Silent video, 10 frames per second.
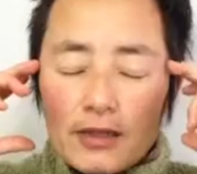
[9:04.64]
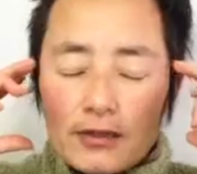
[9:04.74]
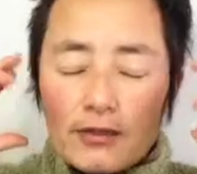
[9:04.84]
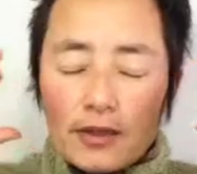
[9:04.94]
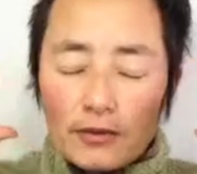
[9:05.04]

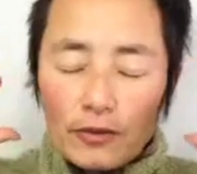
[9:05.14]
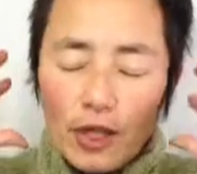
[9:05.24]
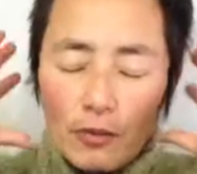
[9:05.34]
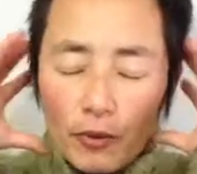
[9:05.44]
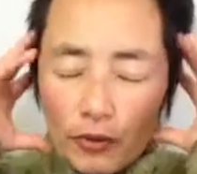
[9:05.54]
エス っていう
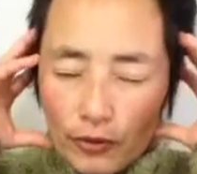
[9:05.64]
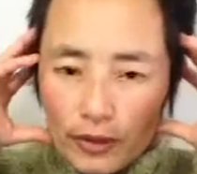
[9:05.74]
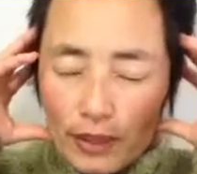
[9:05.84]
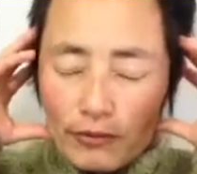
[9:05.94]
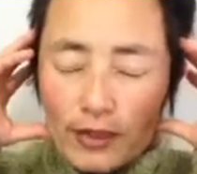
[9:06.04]
毛様
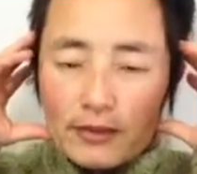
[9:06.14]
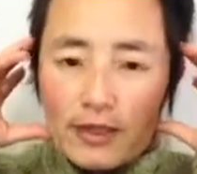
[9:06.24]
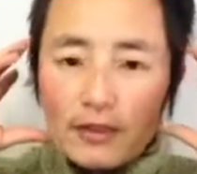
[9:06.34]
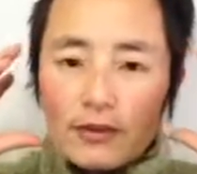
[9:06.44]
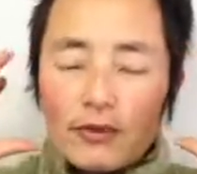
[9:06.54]
体不活
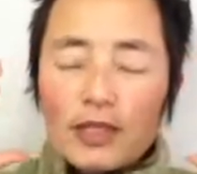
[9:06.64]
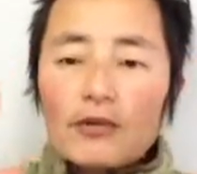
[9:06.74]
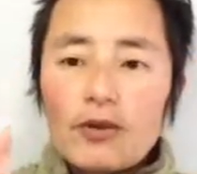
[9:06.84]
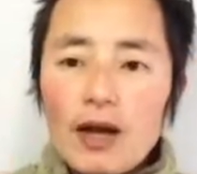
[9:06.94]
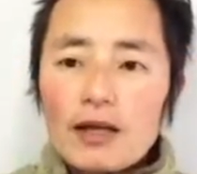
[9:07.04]
系っていう
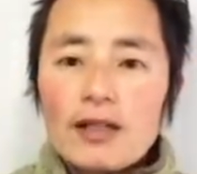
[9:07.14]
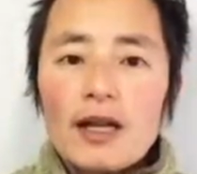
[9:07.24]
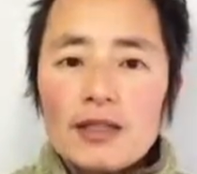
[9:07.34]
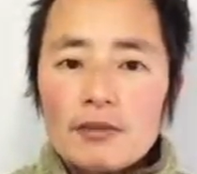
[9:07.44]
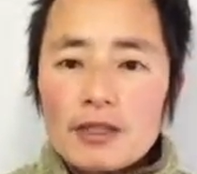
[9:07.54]
機能が
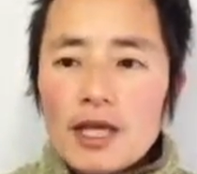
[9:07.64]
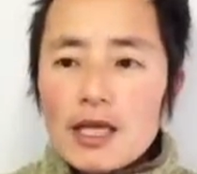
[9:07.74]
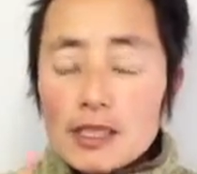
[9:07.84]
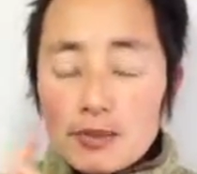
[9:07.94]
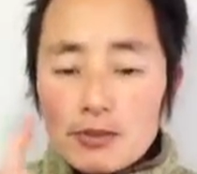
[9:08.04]
働いています。
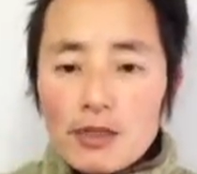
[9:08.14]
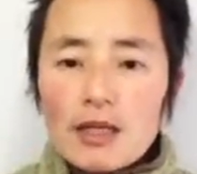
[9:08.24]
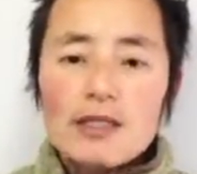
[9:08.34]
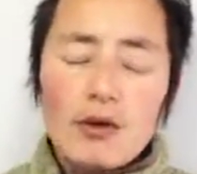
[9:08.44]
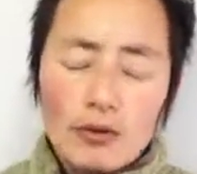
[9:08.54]
自分
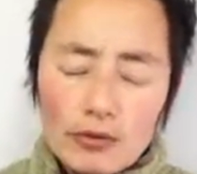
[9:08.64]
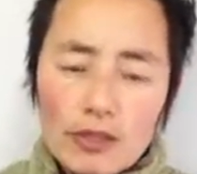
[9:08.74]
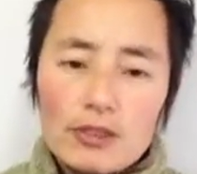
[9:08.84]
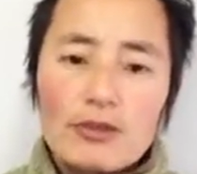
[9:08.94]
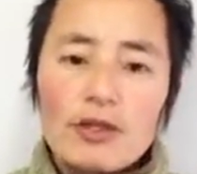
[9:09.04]
が本当
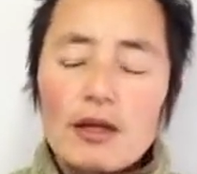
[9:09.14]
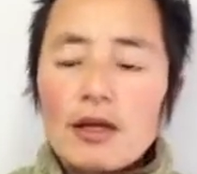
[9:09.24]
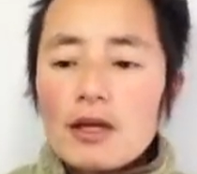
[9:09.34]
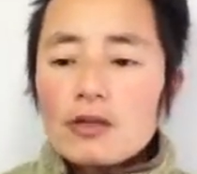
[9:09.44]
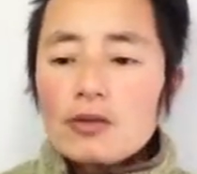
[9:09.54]
に必要な
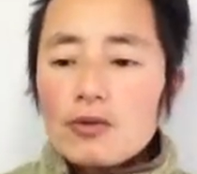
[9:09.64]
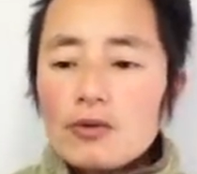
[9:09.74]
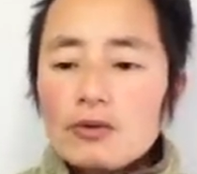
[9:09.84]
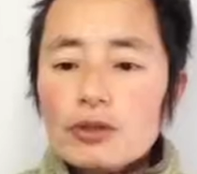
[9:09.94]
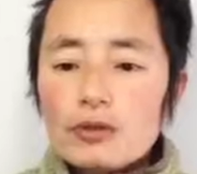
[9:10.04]
情
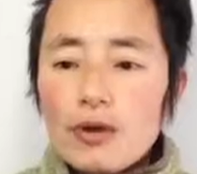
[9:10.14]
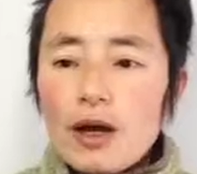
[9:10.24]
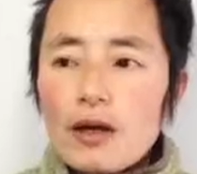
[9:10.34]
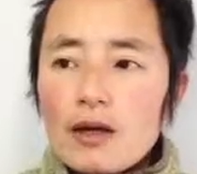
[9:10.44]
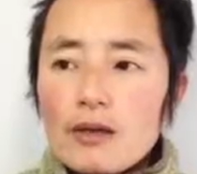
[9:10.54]
報っていうの
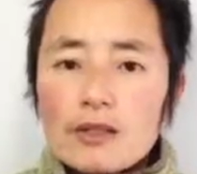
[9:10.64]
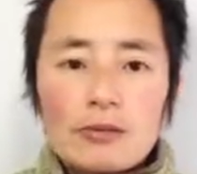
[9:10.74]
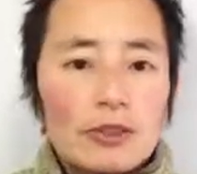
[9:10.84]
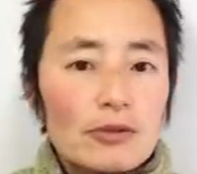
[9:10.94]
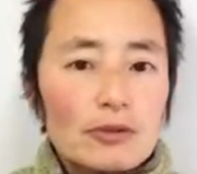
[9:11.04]
は
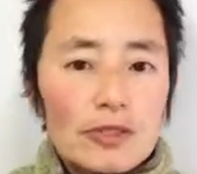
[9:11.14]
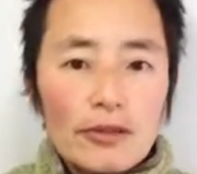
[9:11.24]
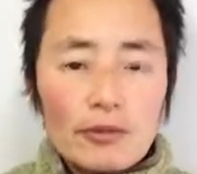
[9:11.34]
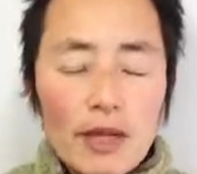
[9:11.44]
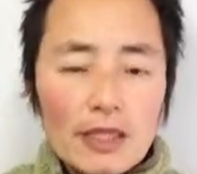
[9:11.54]
自分の
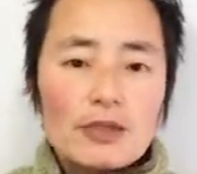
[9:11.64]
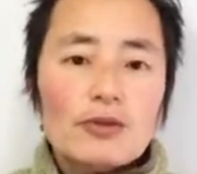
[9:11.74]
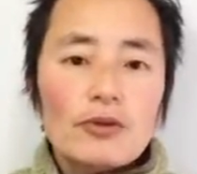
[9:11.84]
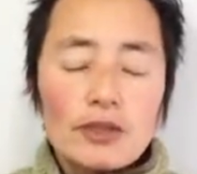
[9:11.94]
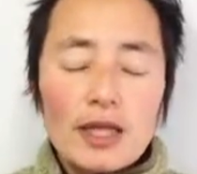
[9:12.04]
ちゃんと目に
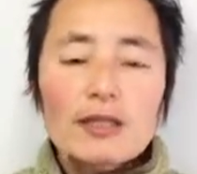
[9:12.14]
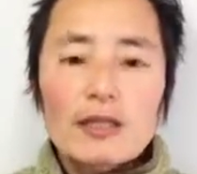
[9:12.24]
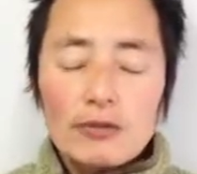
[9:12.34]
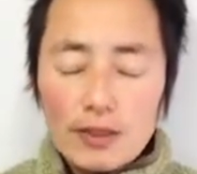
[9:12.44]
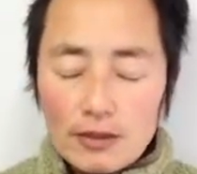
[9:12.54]
つくようになっ
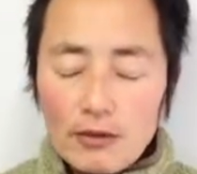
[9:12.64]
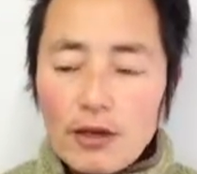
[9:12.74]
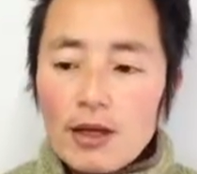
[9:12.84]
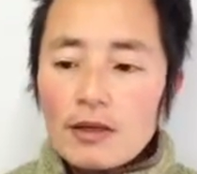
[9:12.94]
てるんですよ。